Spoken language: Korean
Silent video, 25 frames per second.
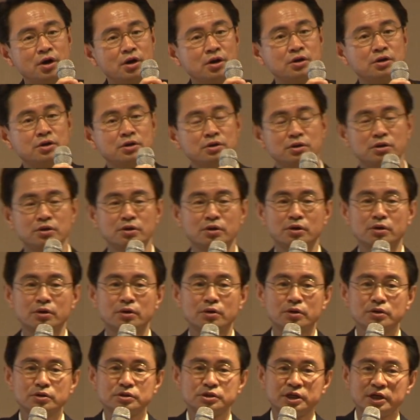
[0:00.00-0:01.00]
그
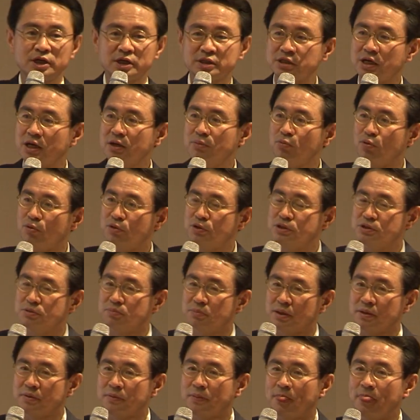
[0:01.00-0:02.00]
제가 잘
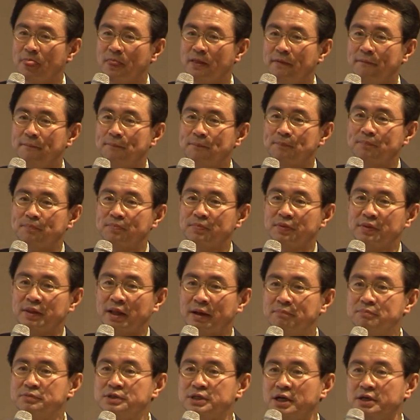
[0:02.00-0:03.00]
모르지만
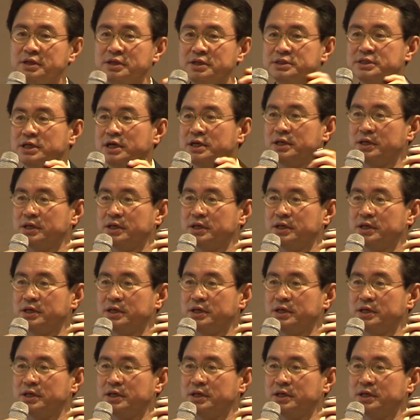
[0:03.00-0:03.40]
남자 여자